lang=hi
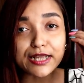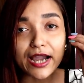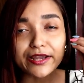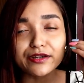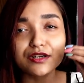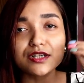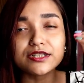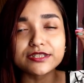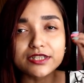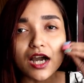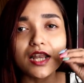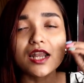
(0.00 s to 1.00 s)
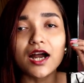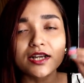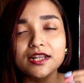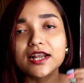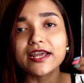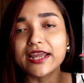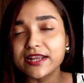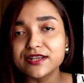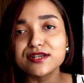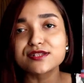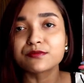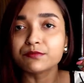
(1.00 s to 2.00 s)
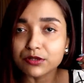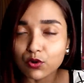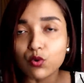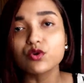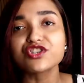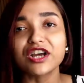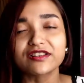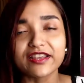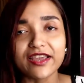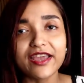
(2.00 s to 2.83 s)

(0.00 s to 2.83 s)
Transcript: टायर्ड डल अंडर आई एरियाज हो जाते